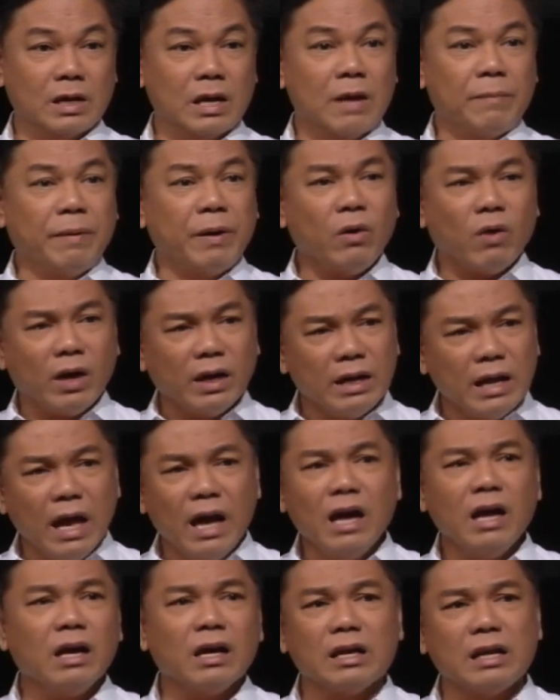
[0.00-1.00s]
Pero
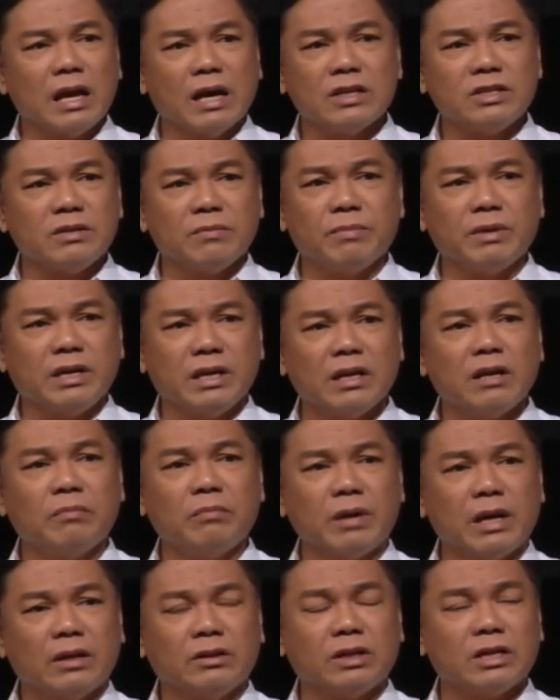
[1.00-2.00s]
kailangan, kailangan siya bigyan ng
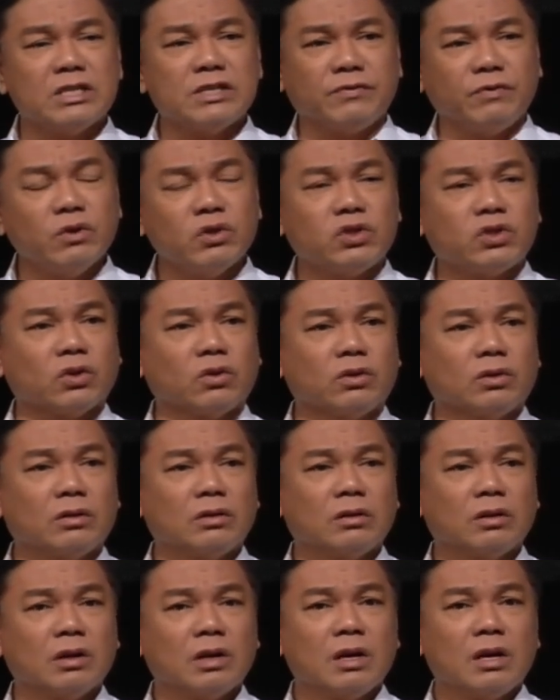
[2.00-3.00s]
blood transfusion.
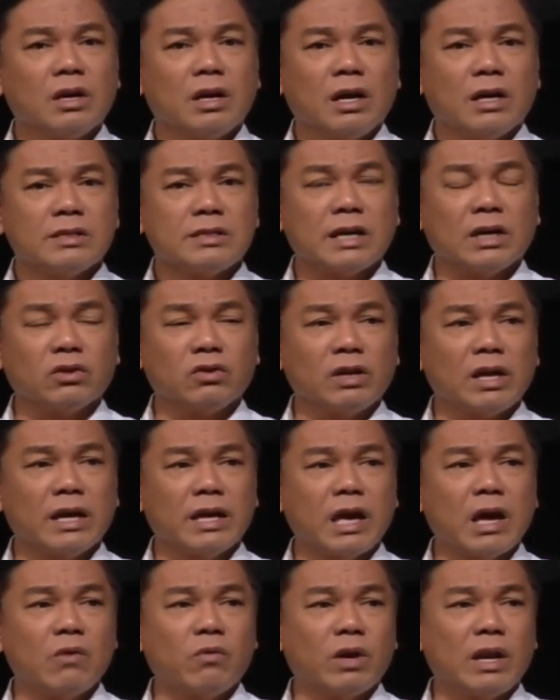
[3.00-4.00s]
Sa
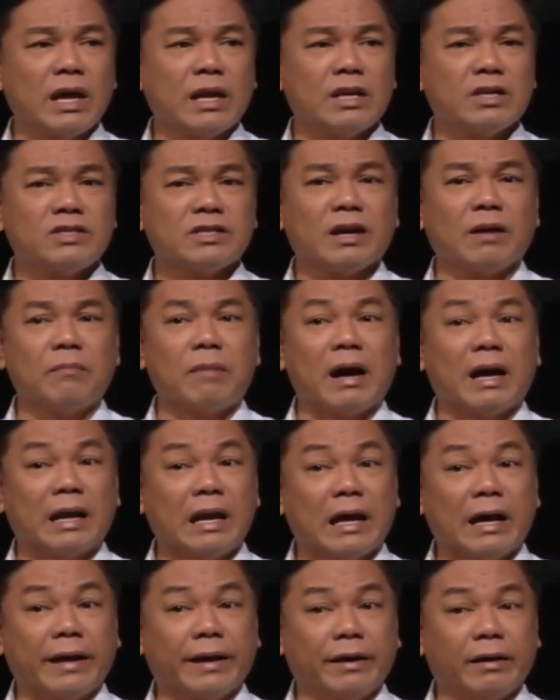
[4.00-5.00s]
katunayan, wala na siyang
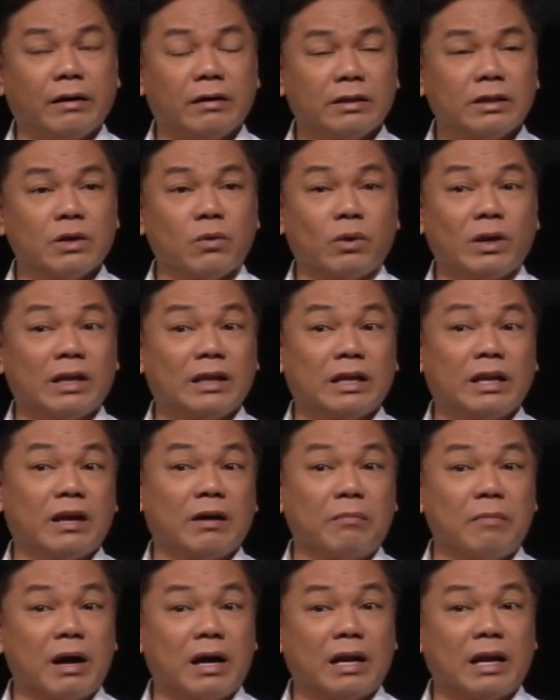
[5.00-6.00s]
malay, na na
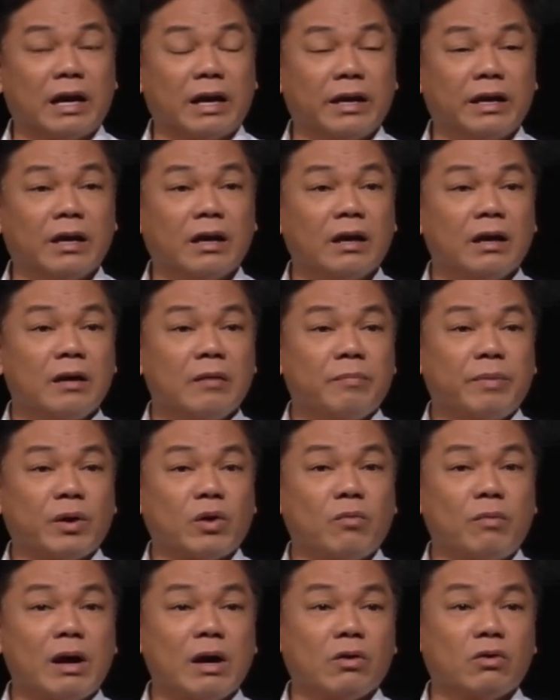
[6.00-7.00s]
ng malay. Pero
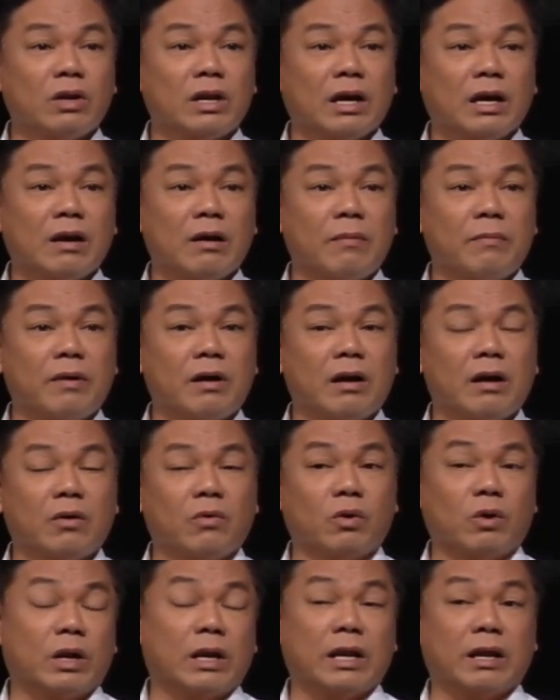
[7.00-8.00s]
bago nagkama,
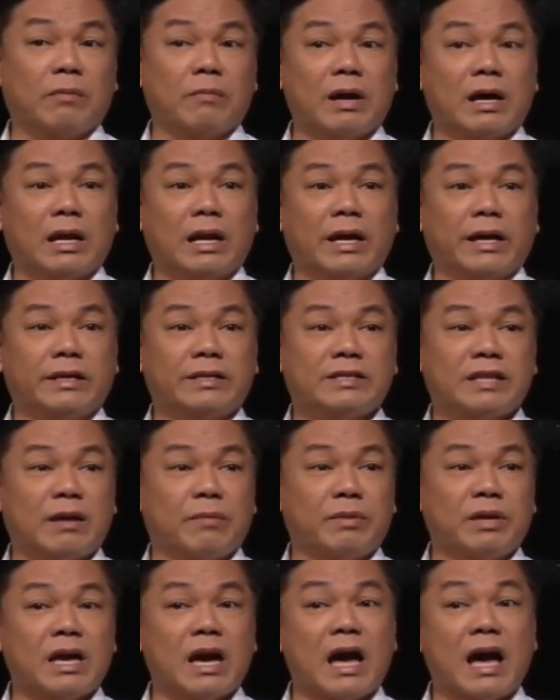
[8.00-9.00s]
wala ng malay,
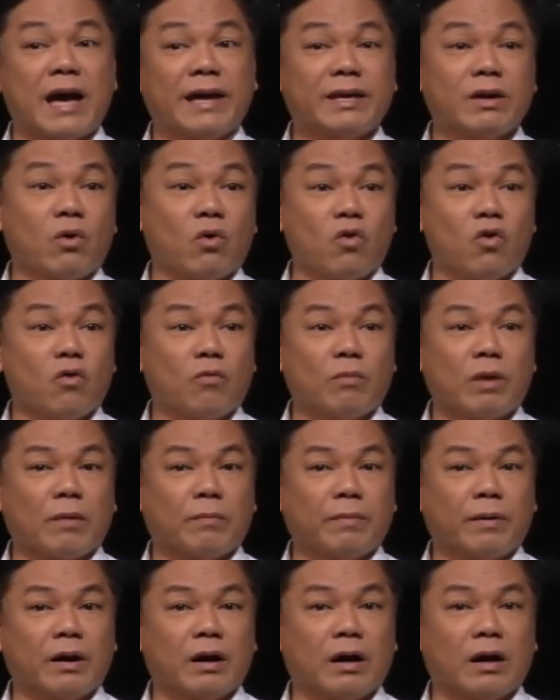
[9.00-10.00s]
sinabi niya, ayaw kong
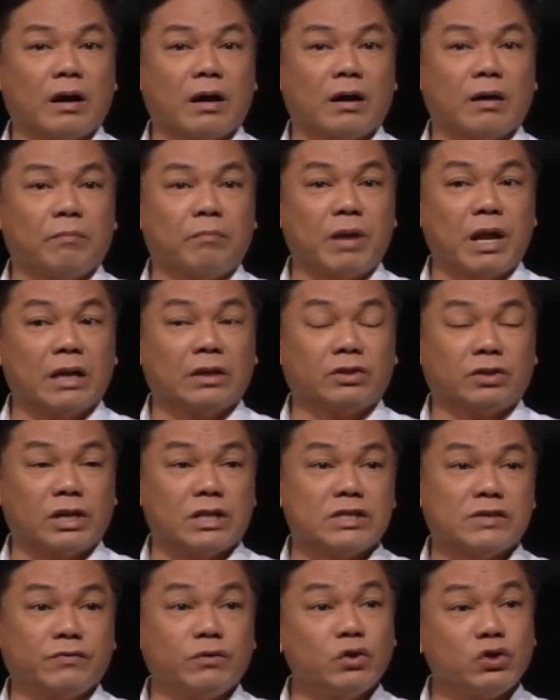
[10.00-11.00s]
magpa-blood
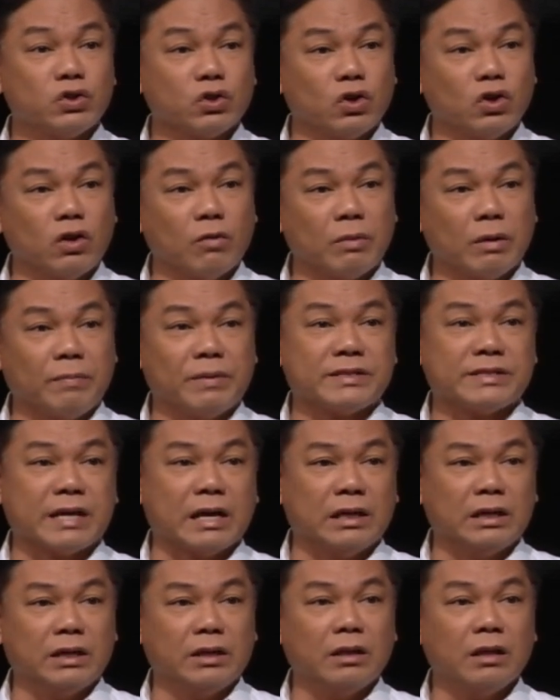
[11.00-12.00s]
transfusion o
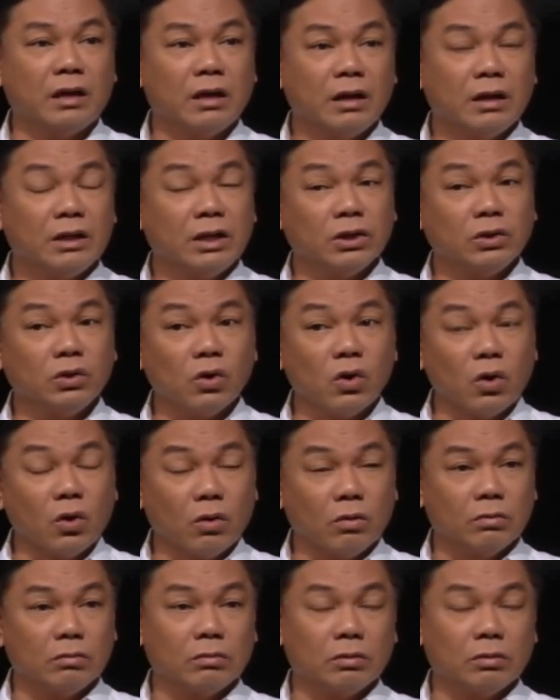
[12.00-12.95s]
magpasalin ng dugo.